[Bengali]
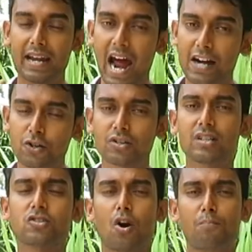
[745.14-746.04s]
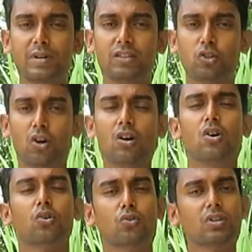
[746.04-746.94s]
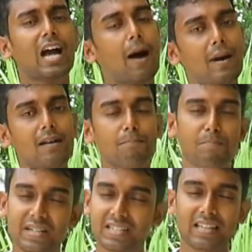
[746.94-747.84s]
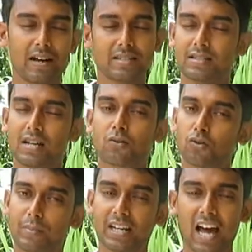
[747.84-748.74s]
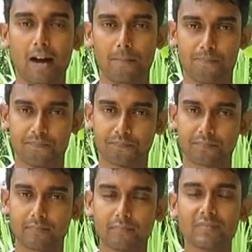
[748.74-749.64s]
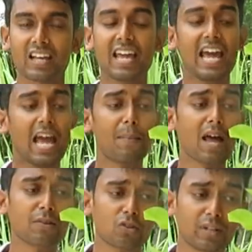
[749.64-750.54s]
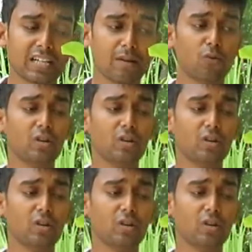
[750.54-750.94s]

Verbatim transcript: নাইট্রোজেন সমৃদ্ধ কোনো খাবার বেশি দেওয়ার চেষ্টা করবে না এবার আমি তোমাদেরকে